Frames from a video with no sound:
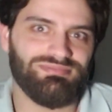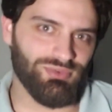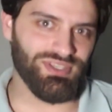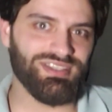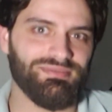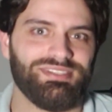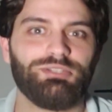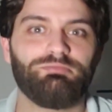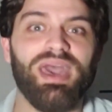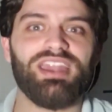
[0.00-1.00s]
ou seja, se
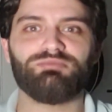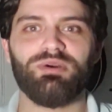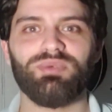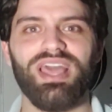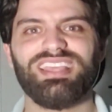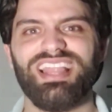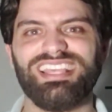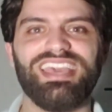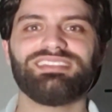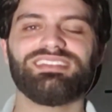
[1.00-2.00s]
espera de uma mulher que ela
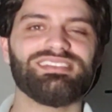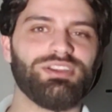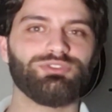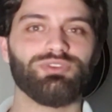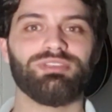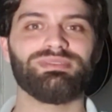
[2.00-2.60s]
queira transar a noite toda,